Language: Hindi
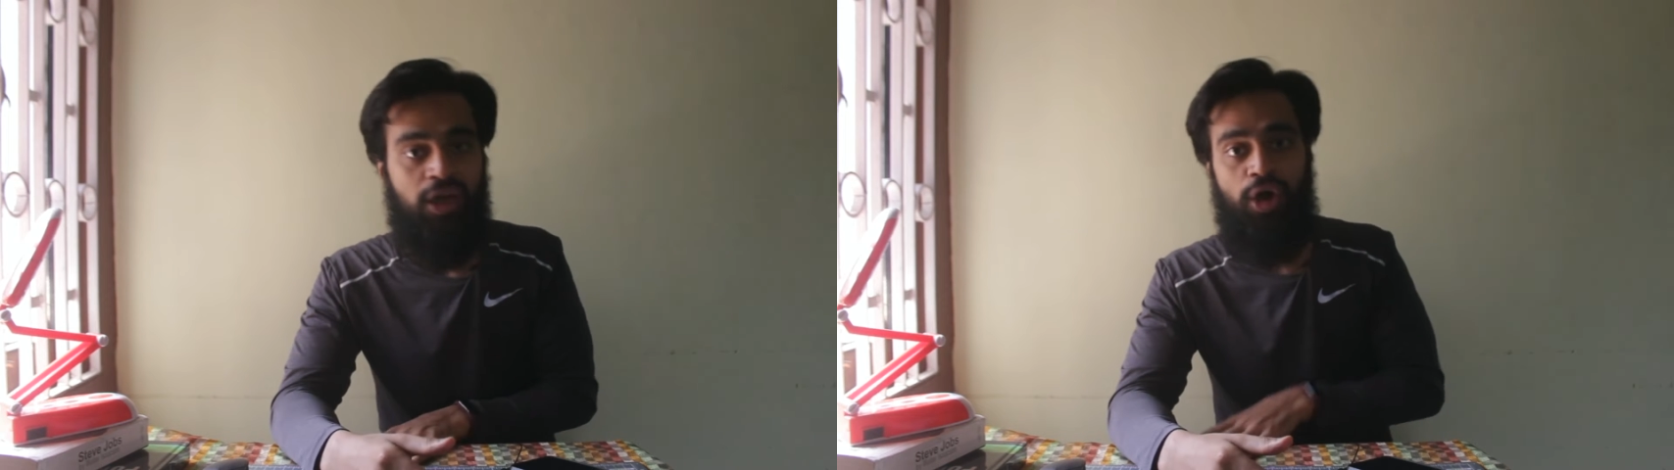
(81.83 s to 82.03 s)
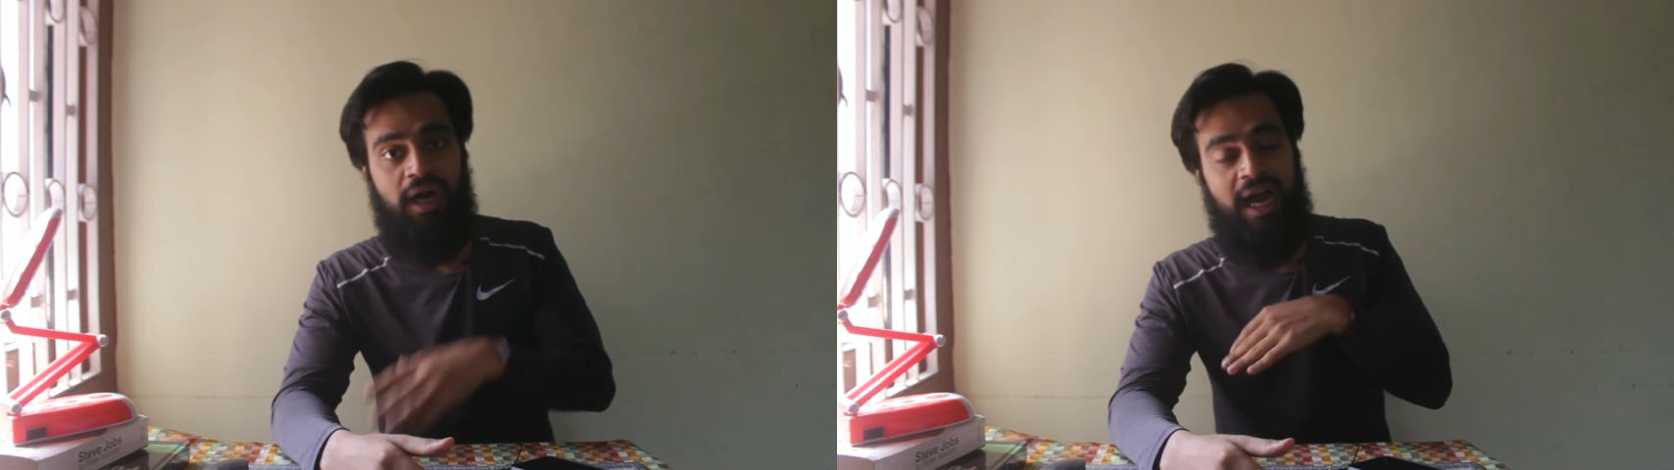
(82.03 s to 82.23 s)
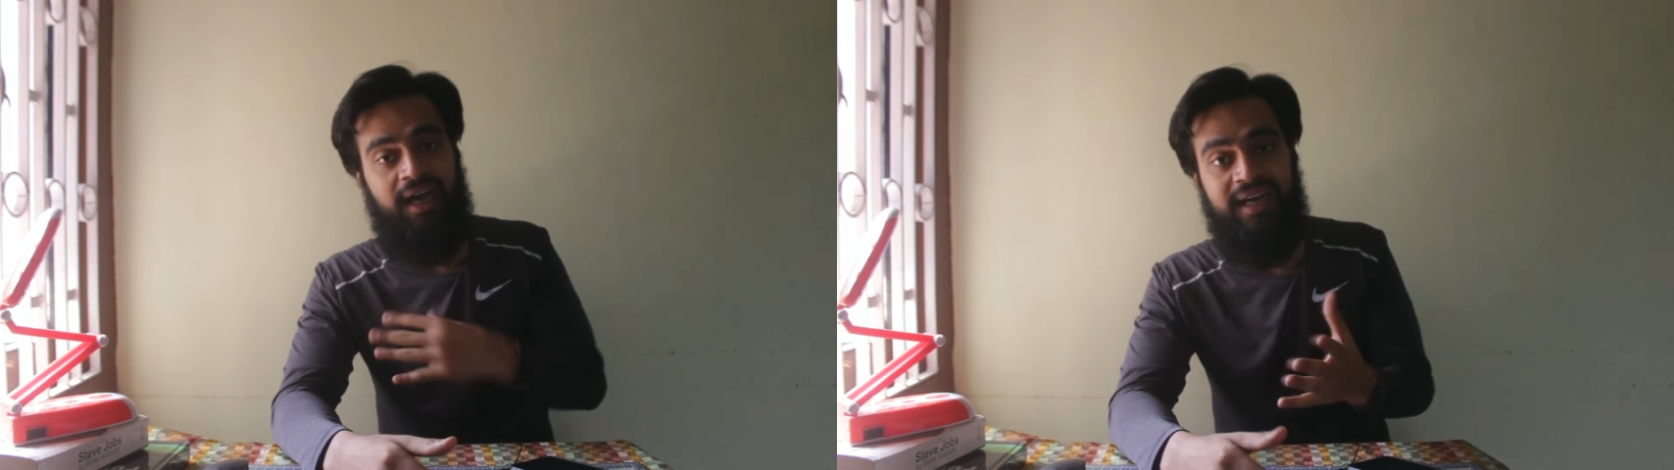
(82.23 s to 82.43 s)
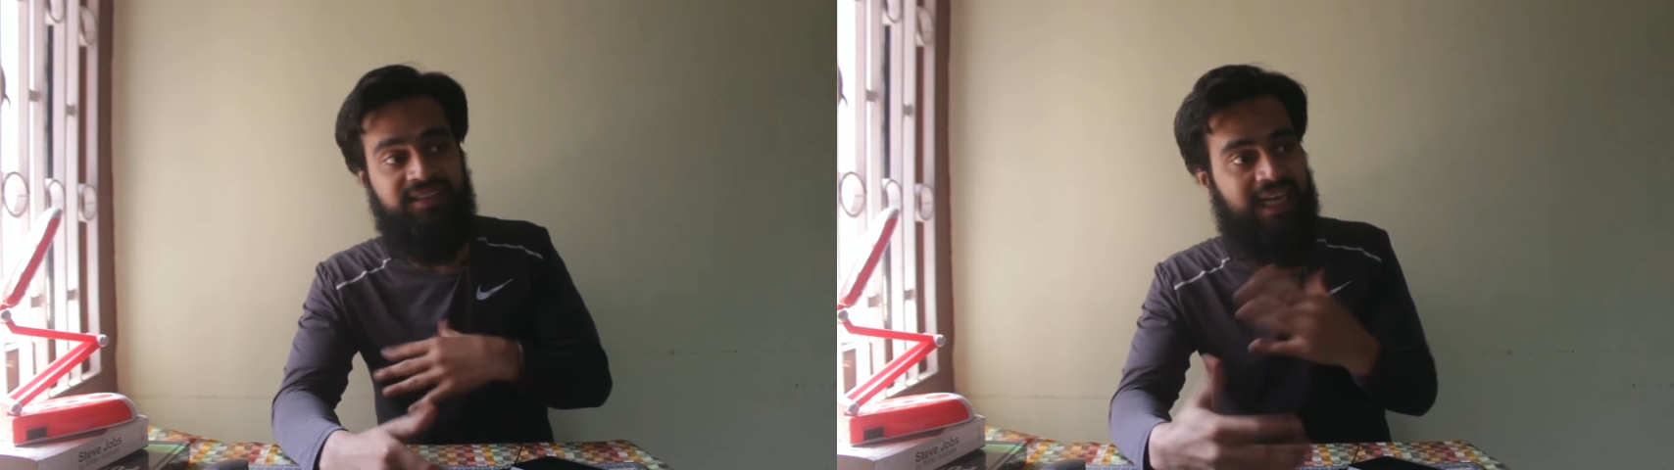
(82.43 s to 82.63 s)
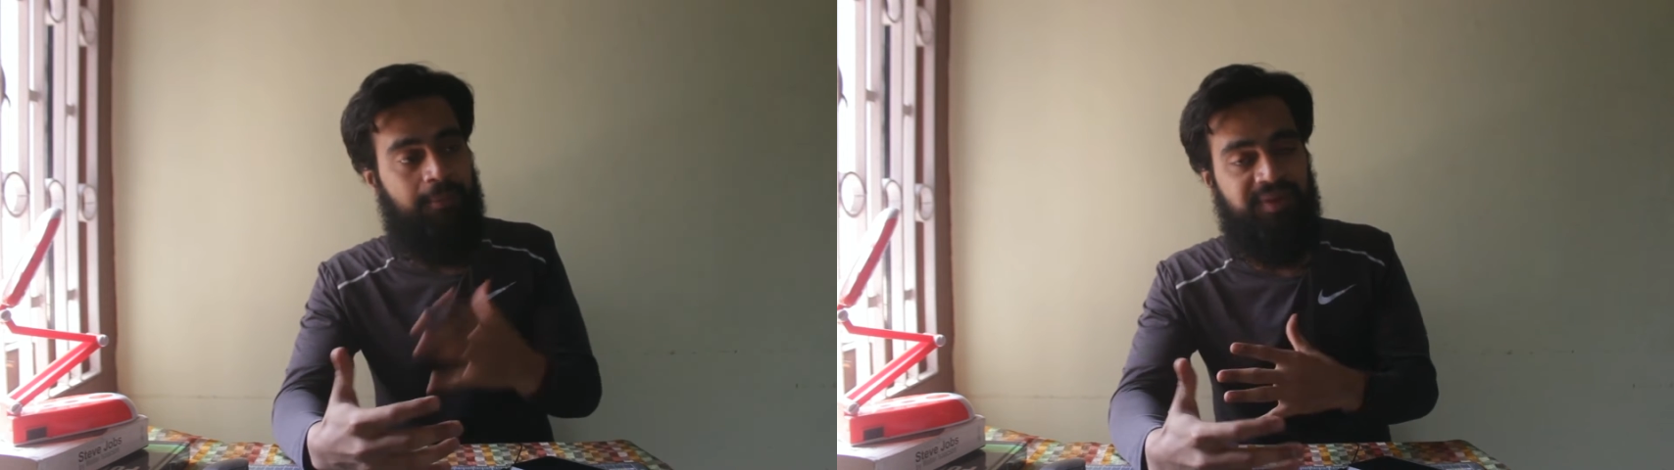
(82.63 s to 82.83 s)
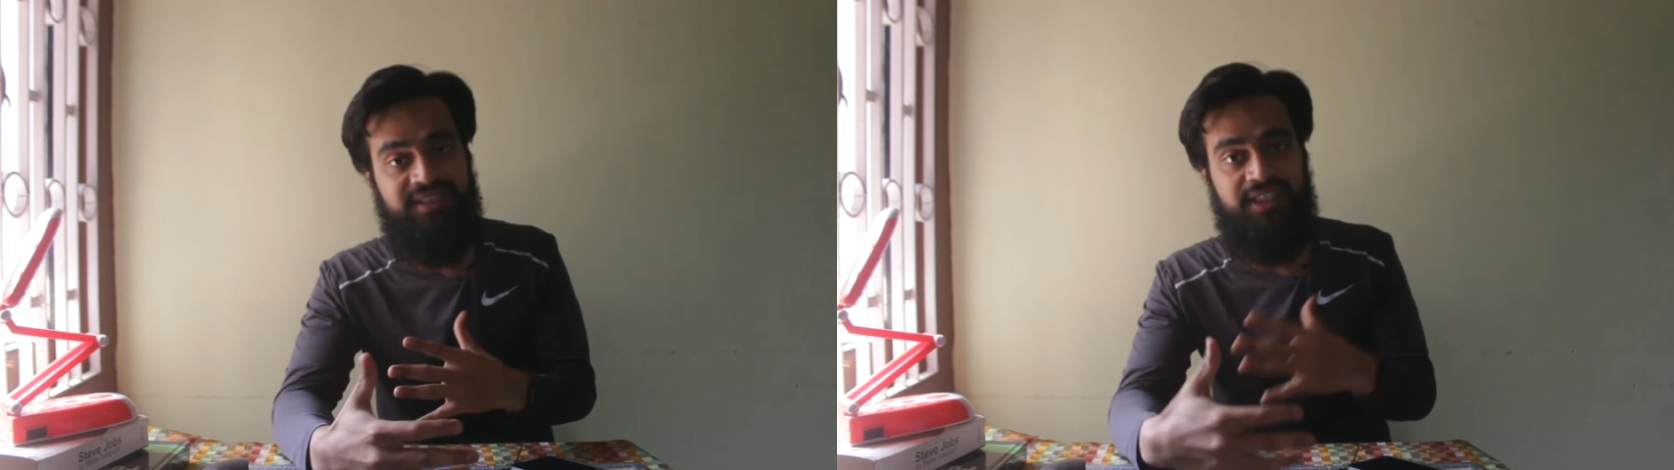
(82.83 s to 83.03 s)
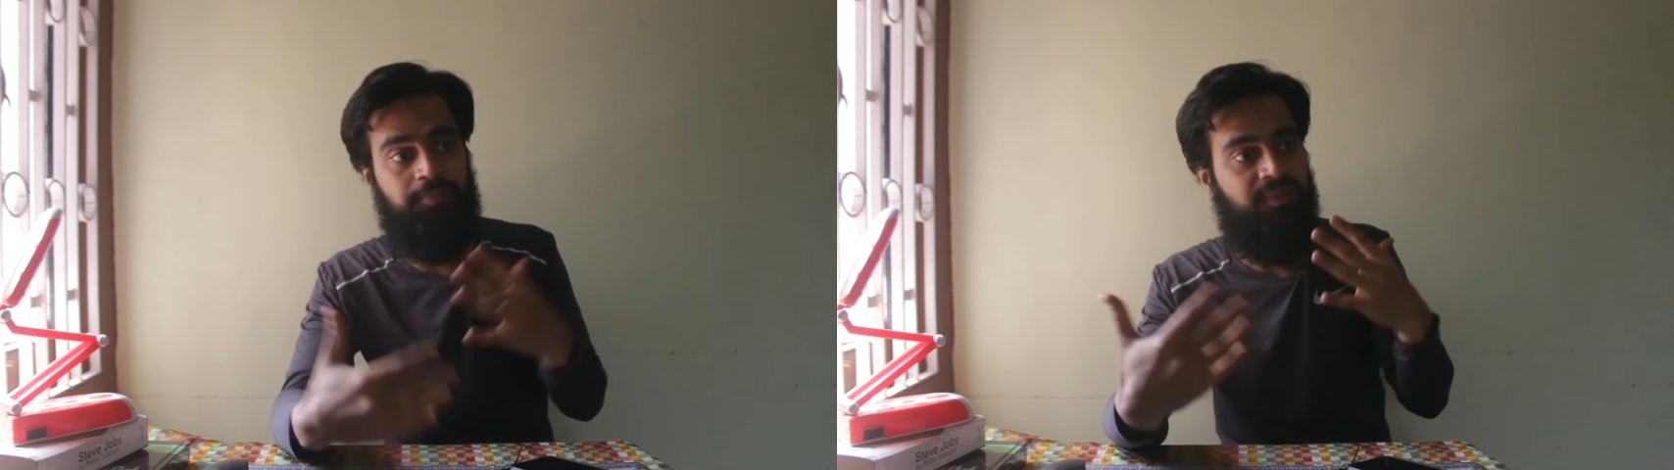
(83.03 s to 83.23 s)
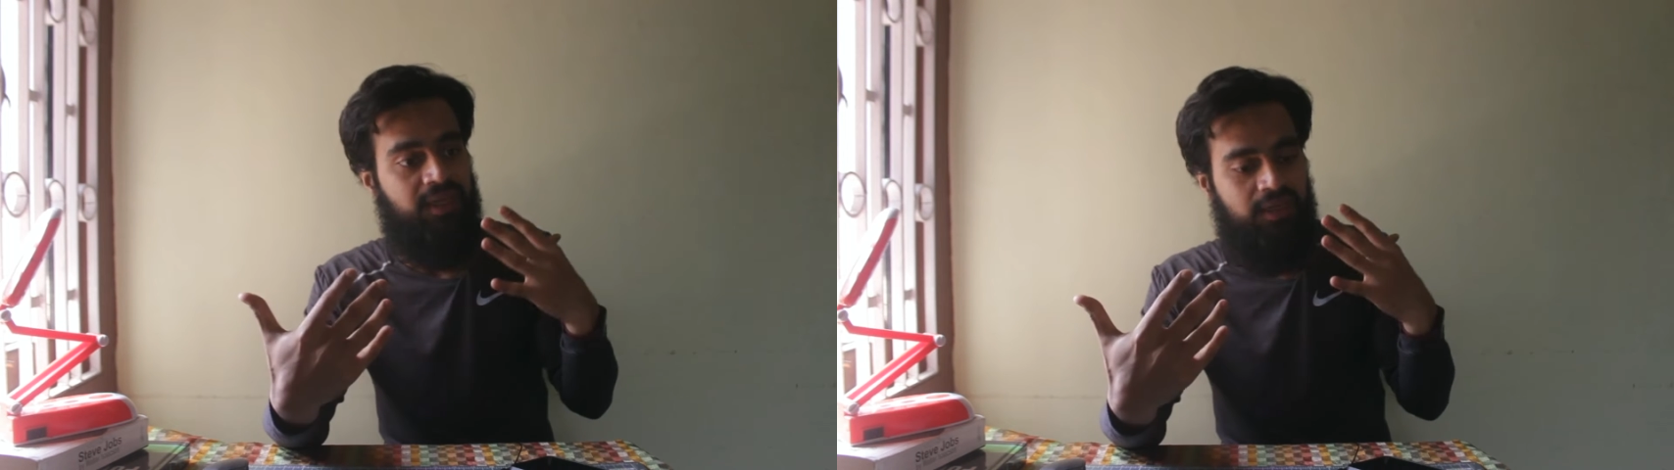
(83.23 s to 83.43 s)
और अगर चैंपियनशिप